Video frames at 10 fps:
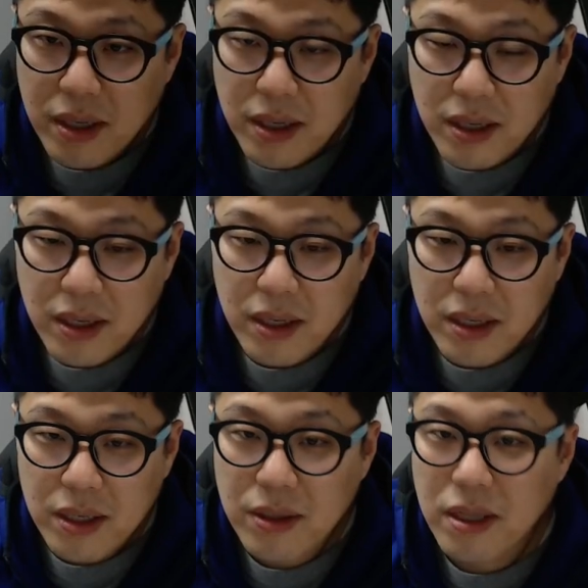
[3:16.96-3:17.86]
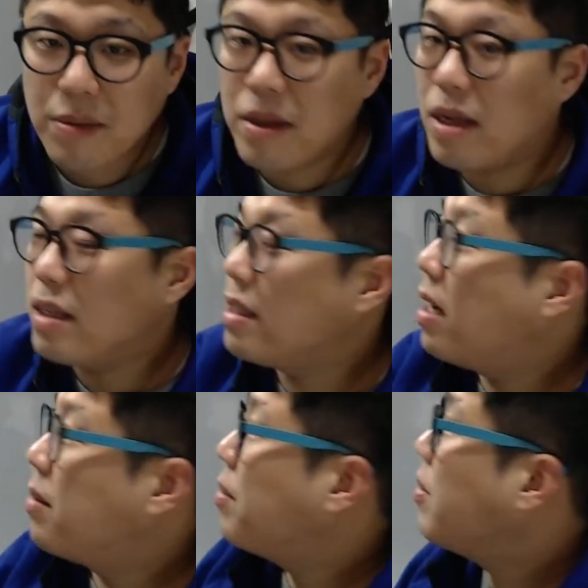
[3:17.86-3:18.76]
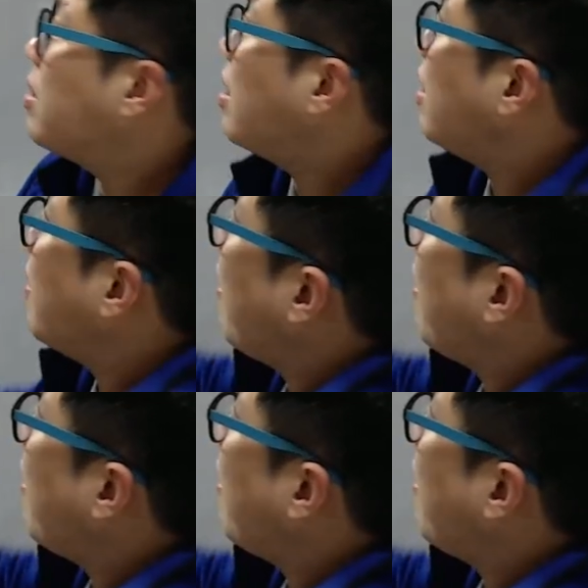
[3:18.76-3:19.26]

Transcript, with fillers: 어, 이렇게 됩니다. 자, 첫 번째.